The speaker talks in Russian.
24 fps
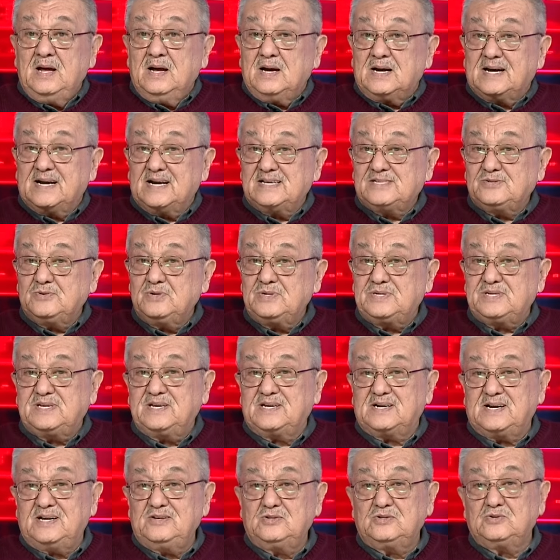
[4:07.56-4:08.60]

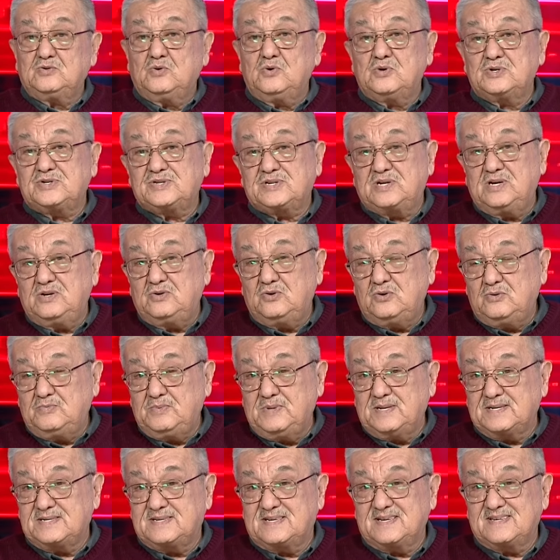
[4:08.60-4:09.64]
Карасуйский район Ожской
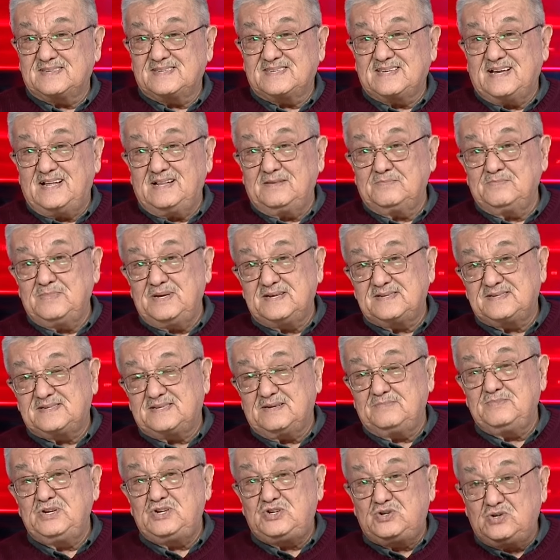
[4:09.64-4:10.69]
области стал
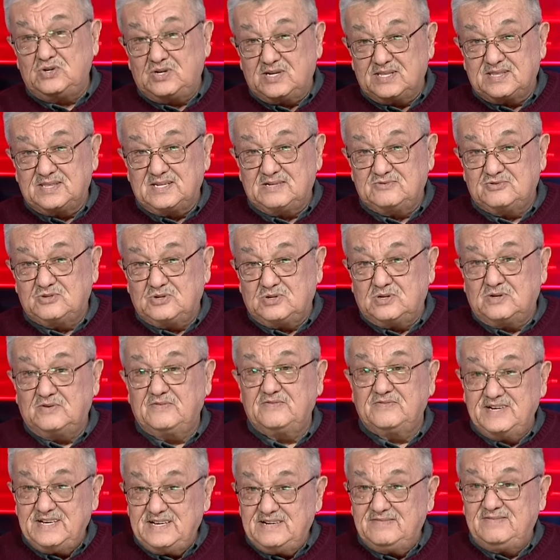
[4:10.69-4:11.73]
местом еще одного
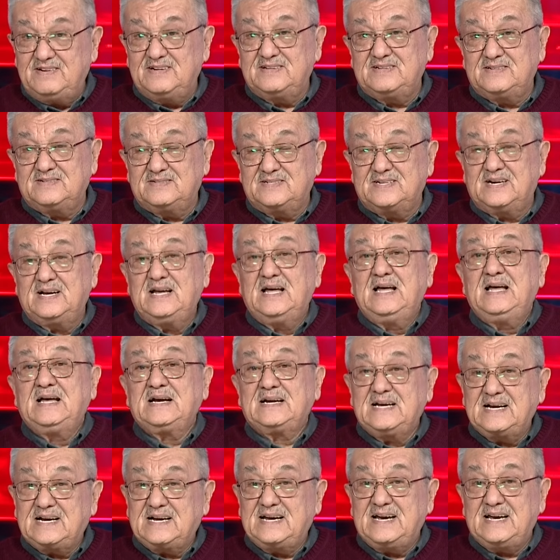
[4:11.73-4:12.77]
выявленного
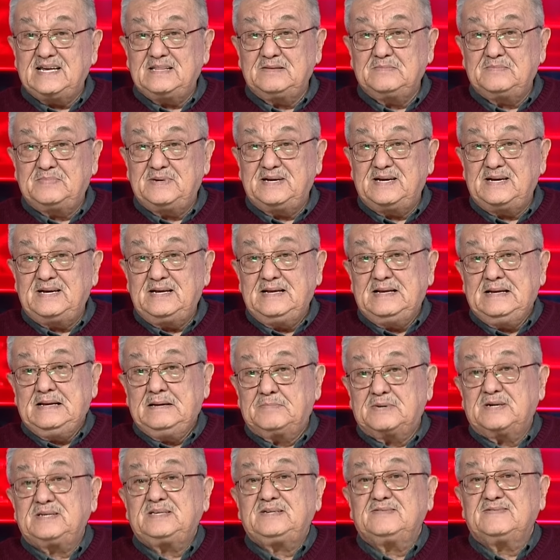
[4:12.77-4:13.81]
ГКНБ
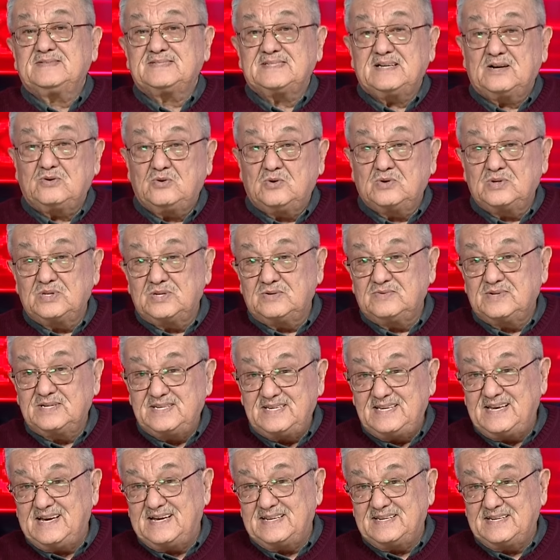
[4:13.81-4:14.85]
противозаконного
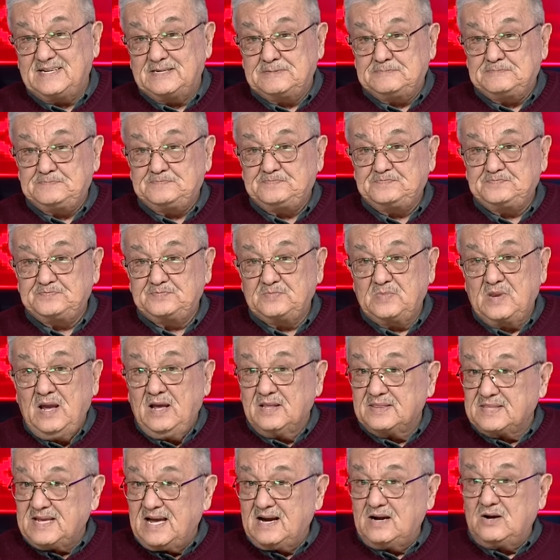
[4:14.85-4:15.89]
деяния –
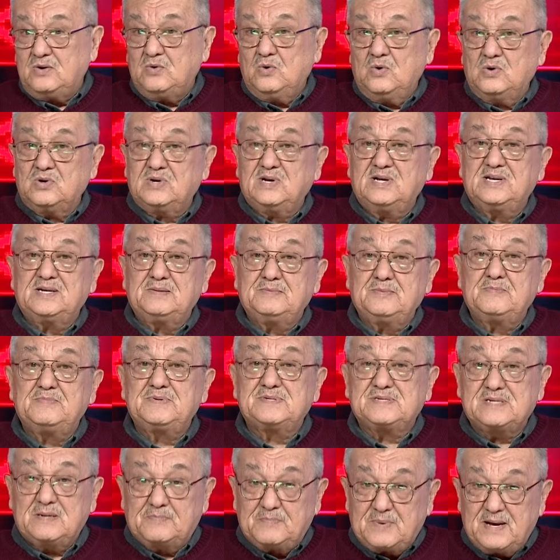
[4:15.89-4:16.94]
так органами
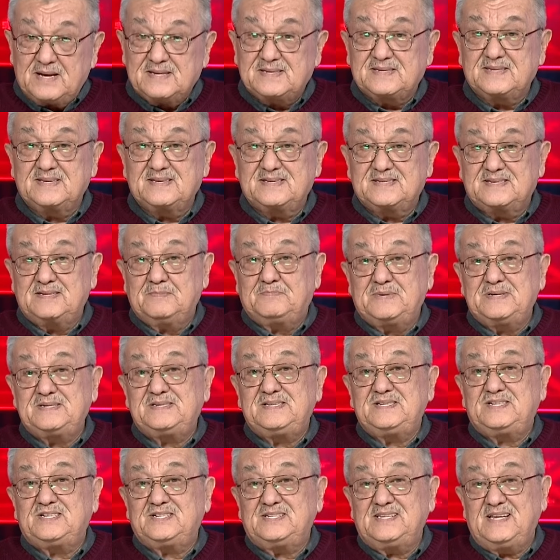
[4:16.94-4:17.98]
безопасности
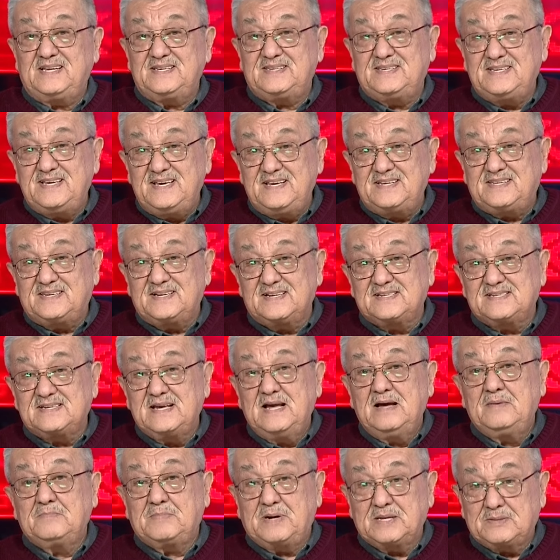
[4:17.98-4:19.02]
пресечена деятельность
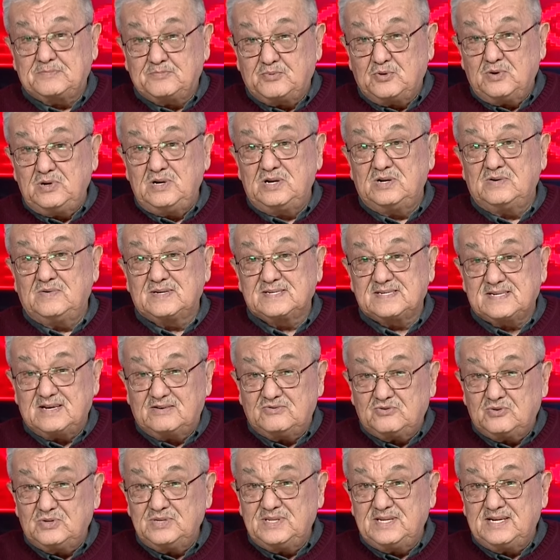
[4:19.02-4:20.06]
подпольного
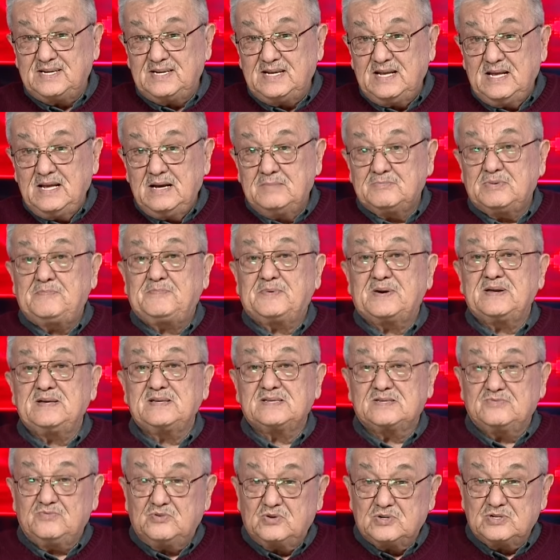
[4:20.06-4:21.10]
завода по
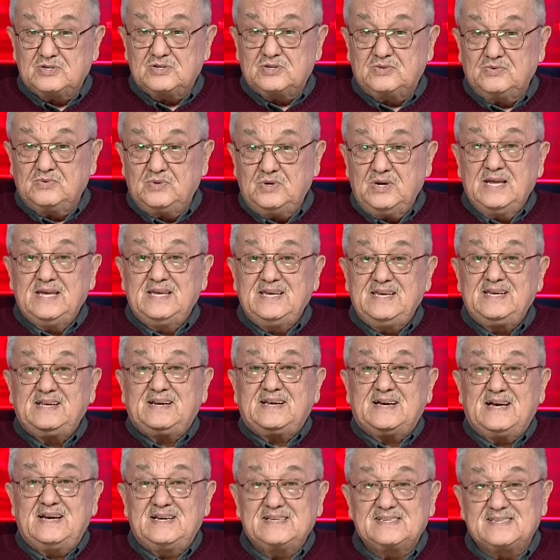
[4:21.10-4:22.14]
производству и
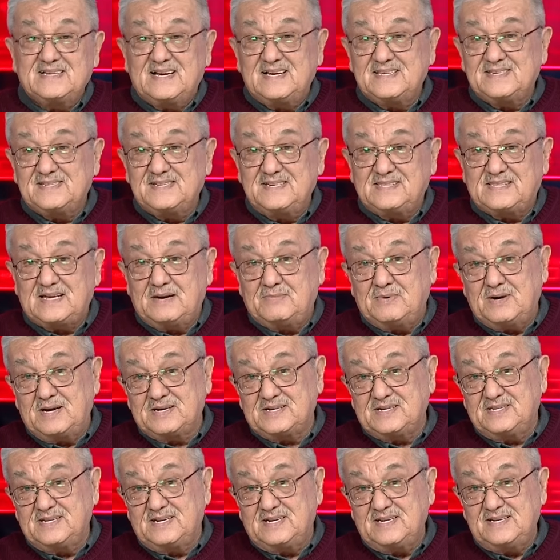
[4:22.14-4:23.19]
реализации
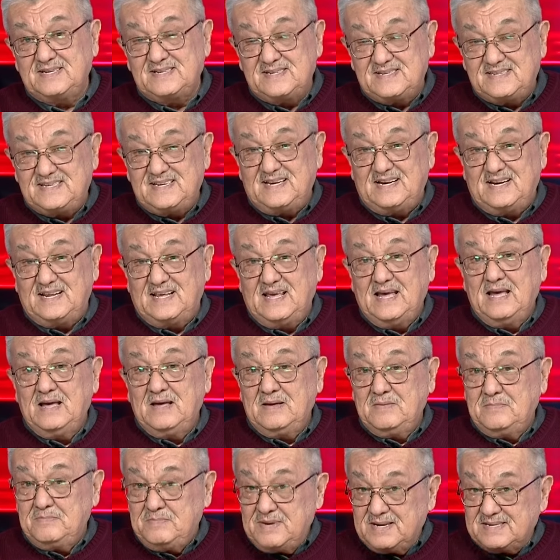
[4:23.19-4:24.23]
табачных изделий
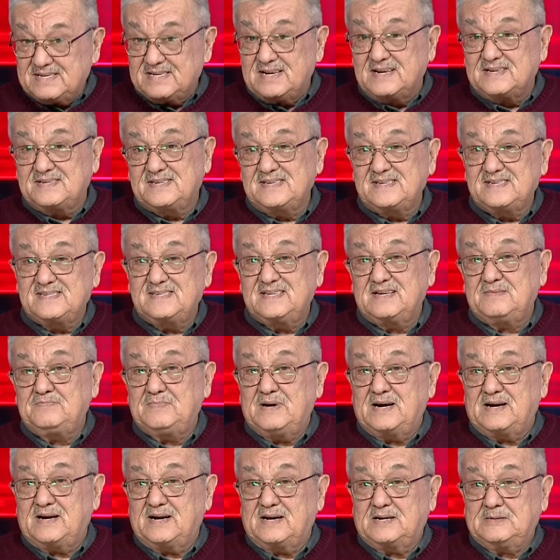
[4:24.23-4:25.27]
без акцизных
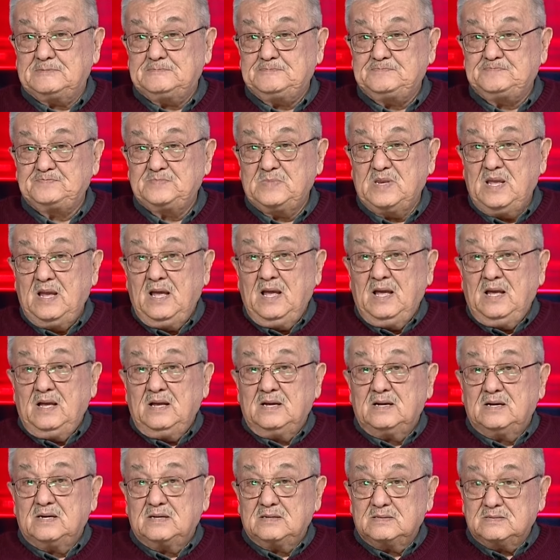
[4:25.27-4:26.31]
марок.
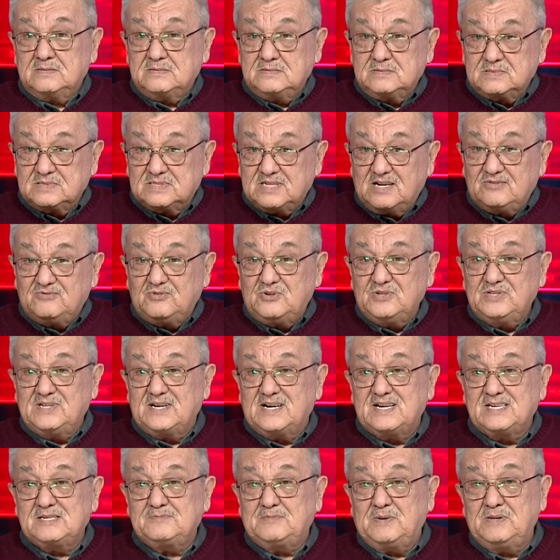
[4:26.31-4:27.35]
Э, завода,
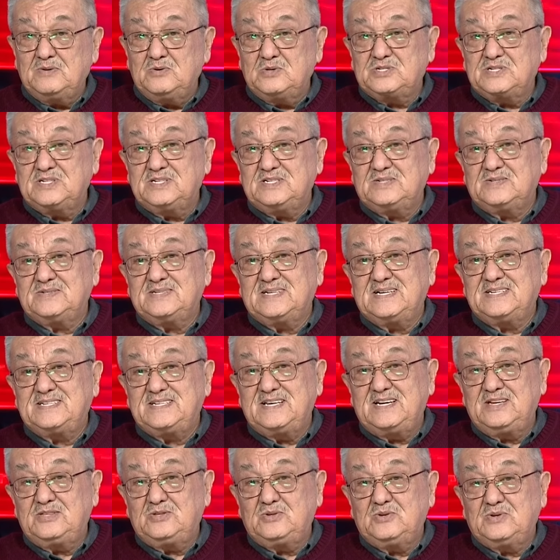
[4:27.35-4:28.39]
расположенного на
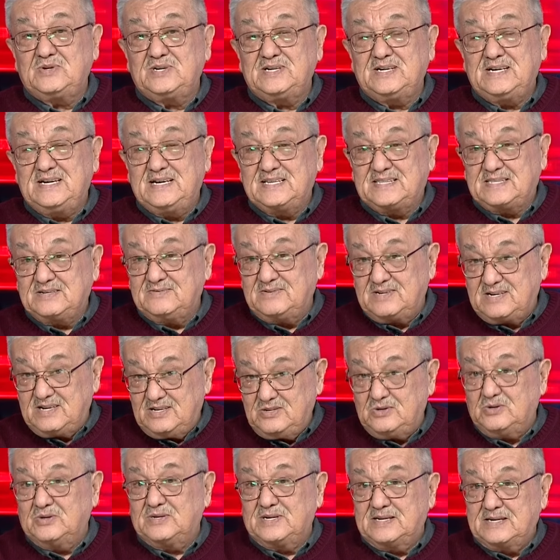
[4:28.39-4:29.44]
территории этого
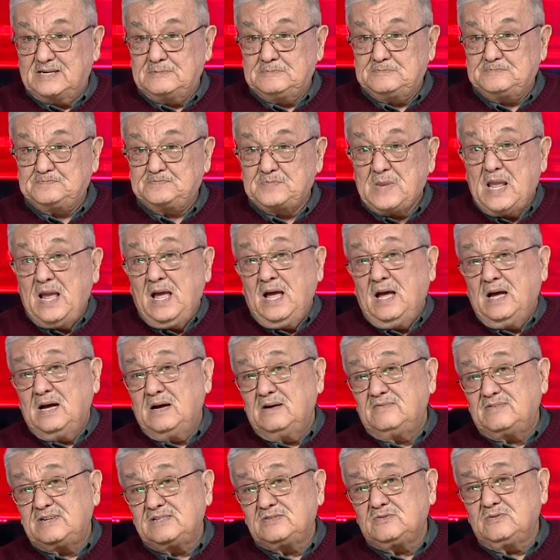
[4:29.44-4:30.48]
района.
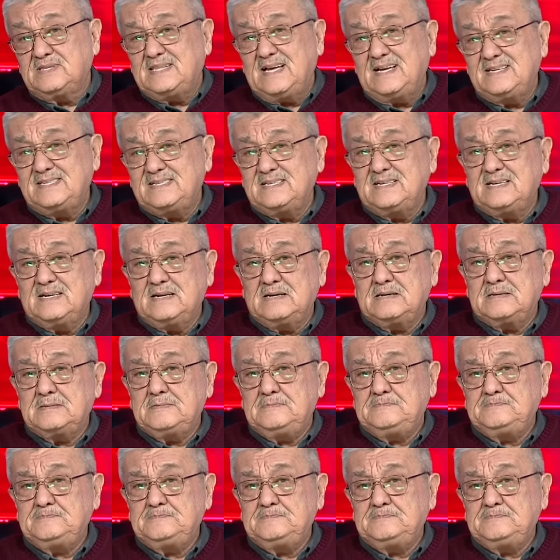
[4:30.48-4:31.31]
Э, в результате